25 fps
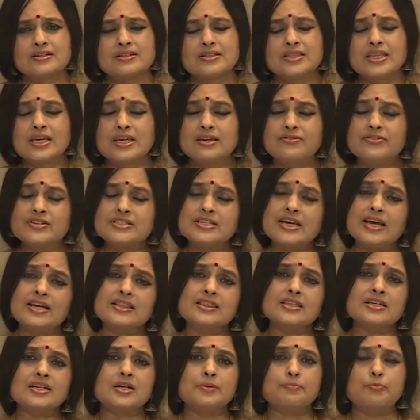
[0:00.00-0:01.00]

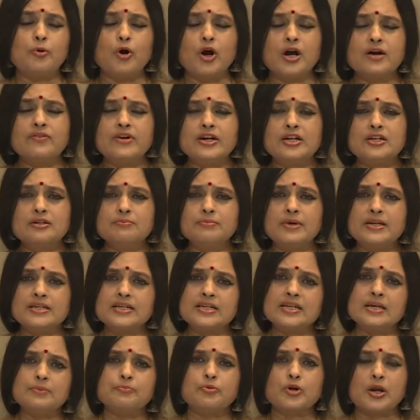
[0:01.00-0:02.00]
திக்விஜயத்துக்கு போக வேண்டும்
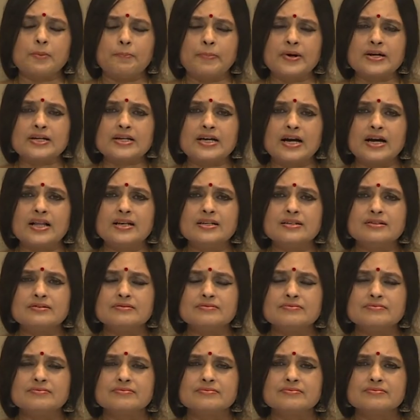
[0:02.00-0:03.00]
என்று நீ புறப்பட்டால்
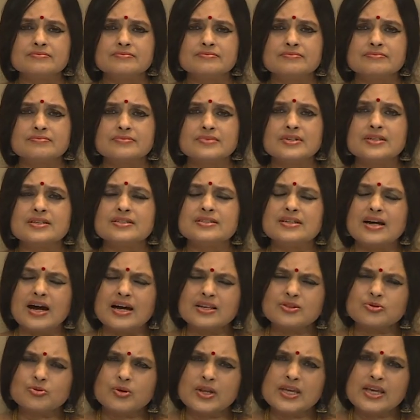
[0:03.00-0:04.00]

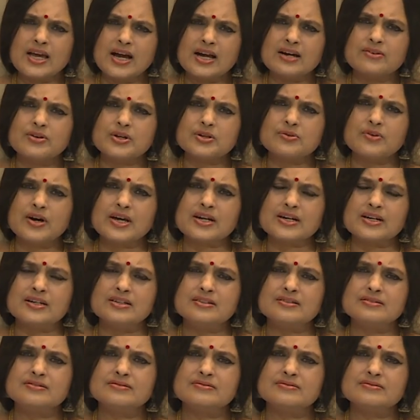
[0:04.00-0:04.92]
யார் துணையாக வருவார்கள்